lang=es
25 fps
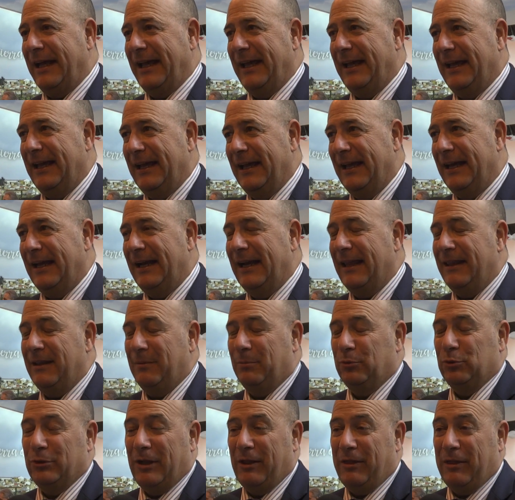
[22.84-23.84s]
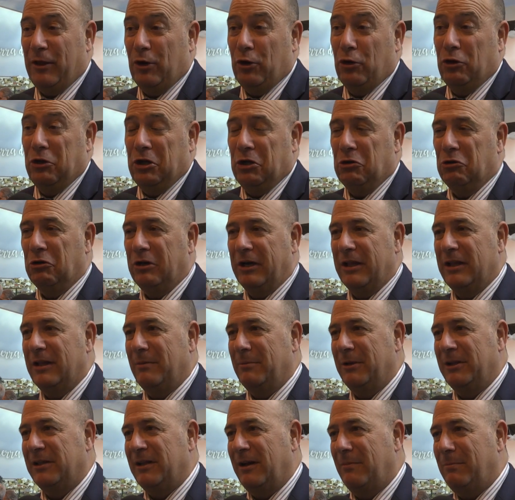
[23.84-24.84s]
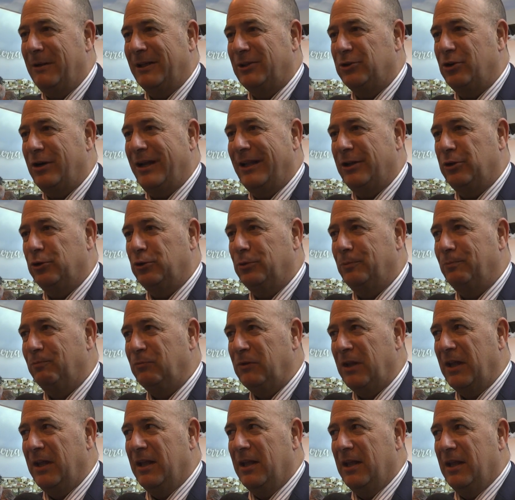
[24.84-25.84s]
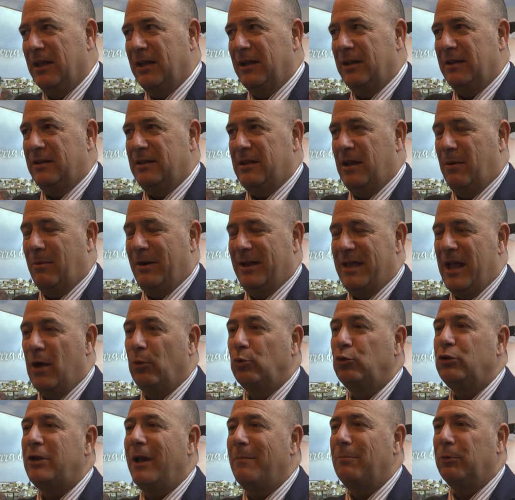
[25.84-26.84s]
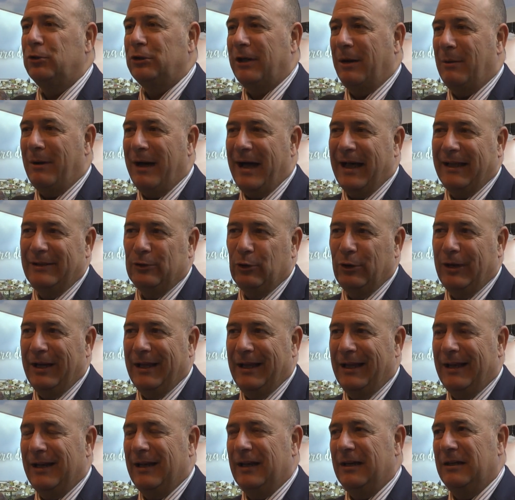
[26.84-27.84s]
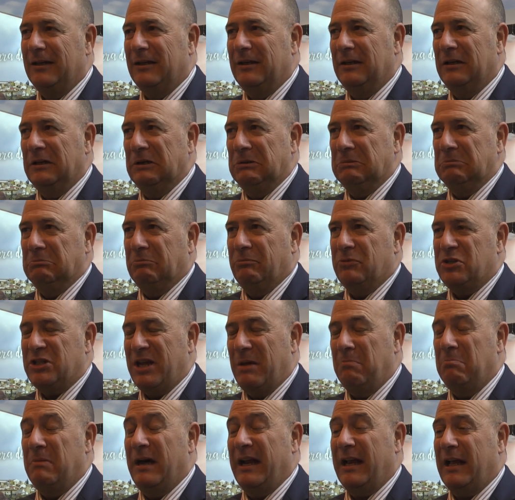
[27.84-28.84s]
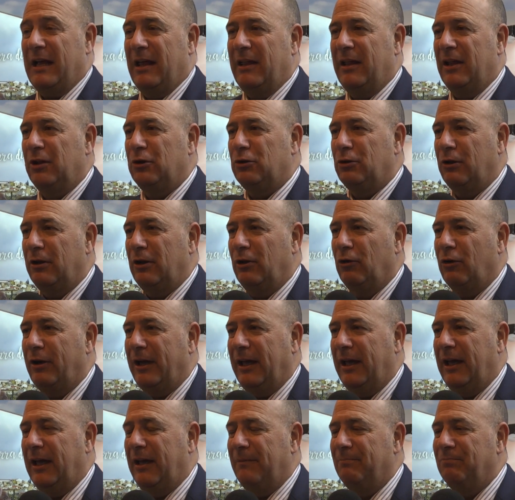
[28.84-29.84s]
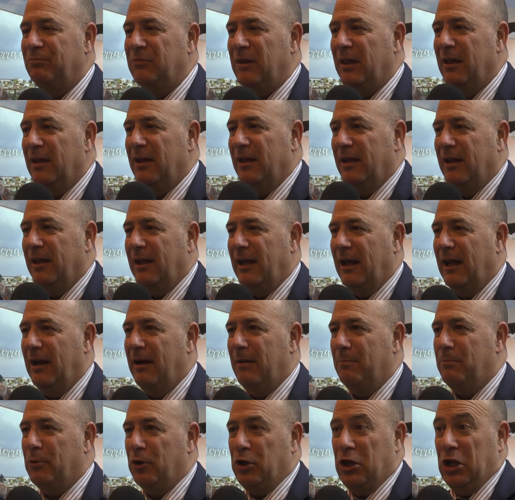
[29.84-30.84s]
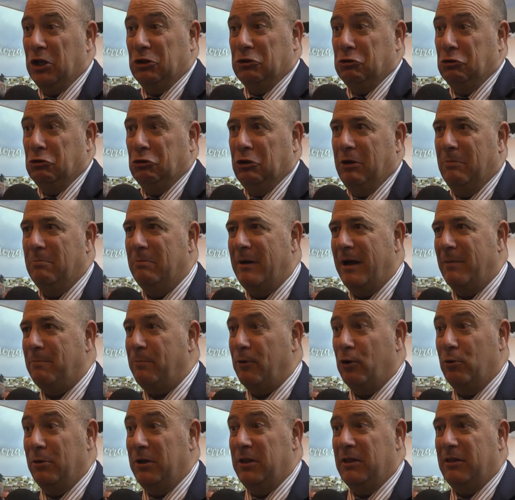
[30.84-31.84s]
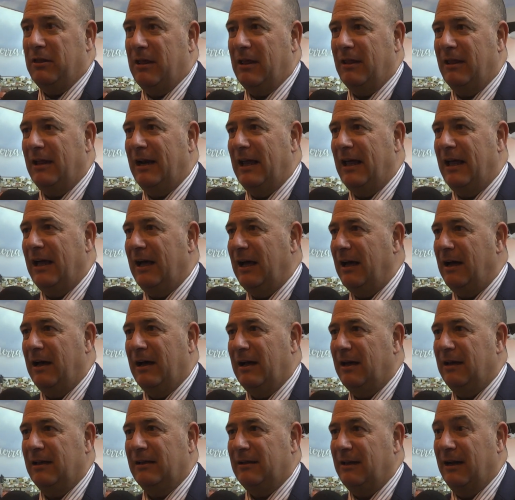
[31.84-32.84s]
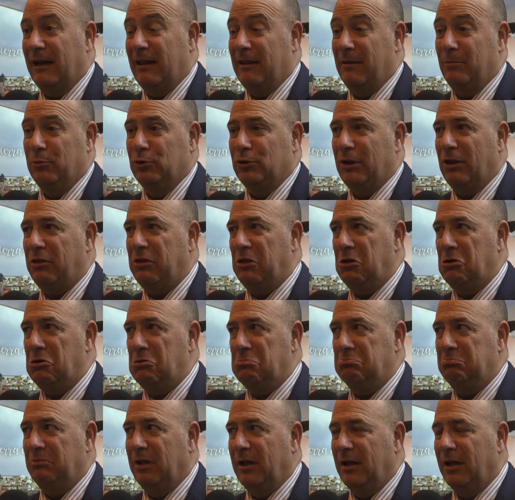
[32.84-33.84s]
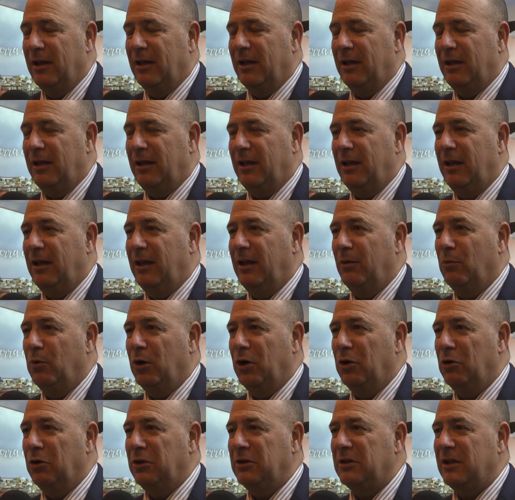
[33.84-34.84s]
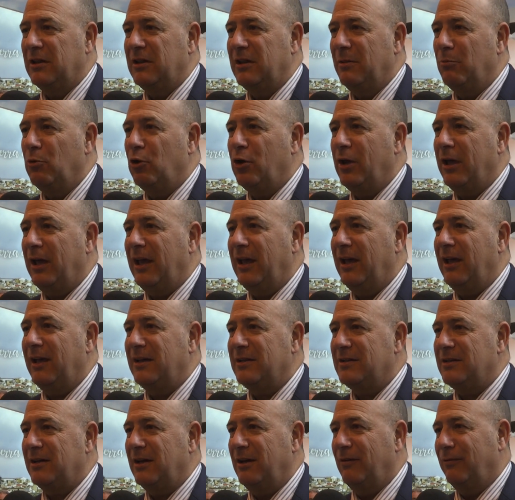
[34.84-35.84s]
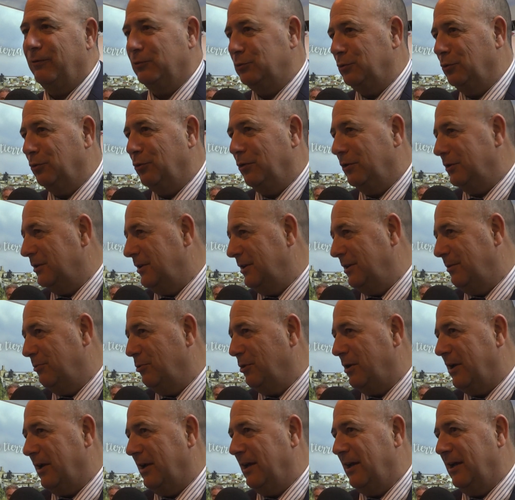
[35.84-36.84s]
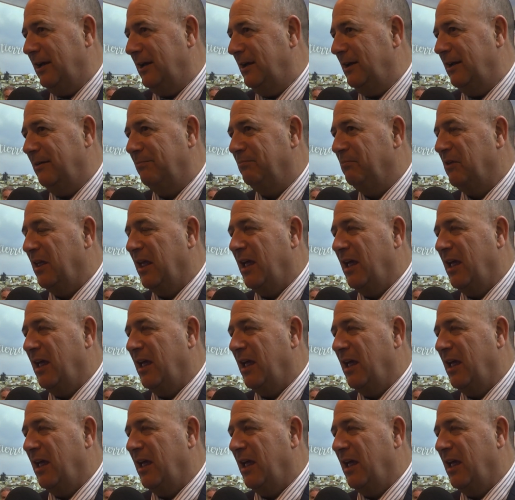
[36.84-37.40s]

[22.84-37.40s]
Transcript: que la Diputación y concretamente el patronato lleva ya un tiempo trabajando en él, se enmarca dentro de lo que es el proyecto Smart Provincia de la, de la Diputación y bueno, entendemos que es el futuro, entendemos que